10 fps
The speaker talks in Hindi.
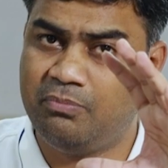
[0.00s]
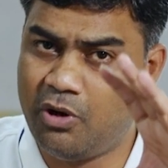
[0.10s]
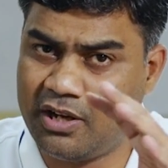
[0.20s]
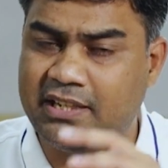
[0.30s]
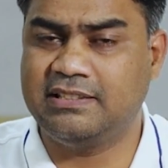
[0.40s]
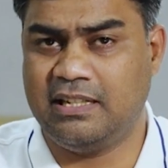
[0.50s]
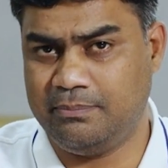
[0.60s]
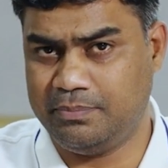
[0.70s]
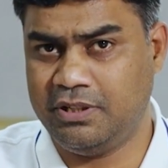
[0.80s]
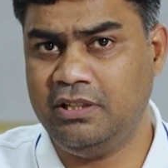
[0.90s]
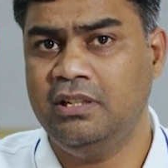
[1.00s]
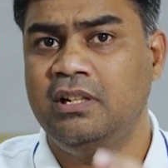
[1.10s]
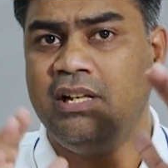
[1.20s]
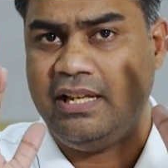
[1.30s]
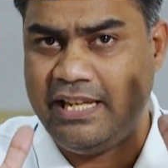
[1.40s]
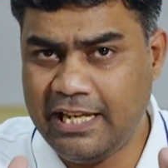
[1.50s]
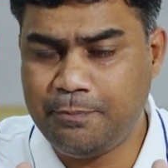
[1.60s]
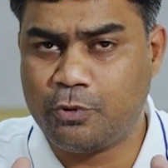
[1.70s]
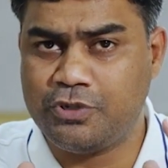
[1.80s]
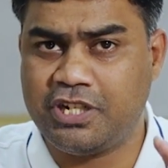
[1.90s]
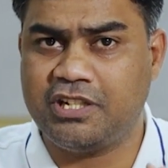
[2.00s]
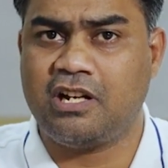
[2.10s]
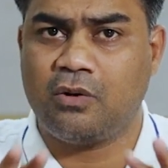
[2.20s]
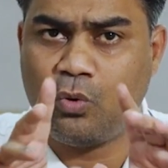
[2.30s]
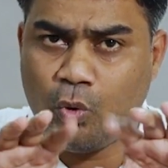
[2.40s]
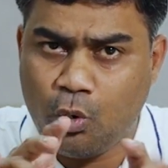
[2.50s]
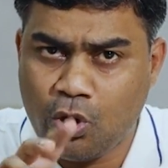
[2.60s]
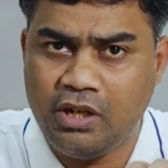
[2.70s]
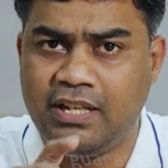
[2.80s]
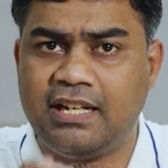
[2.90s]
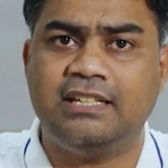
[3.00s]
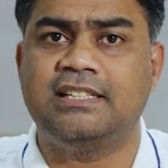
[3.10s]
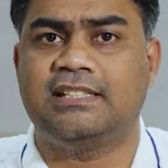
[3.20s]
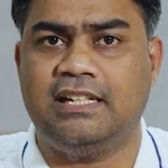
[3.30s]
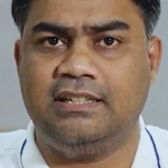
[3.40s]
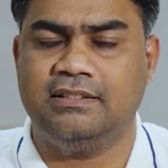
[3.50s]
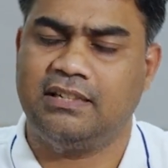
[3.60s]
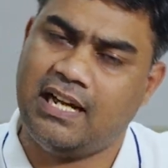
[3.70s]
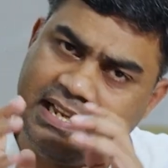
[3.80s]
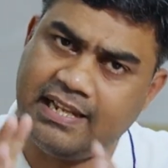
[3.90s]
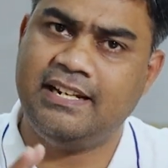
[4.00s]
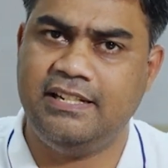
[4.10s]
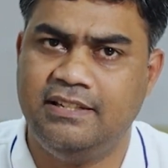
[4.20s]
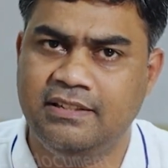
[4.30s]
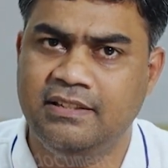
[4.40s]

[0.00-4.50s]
फॉर एग्जाम्पल एक प्रोजेक्ट का कोड लिखा जाता है आई एग्री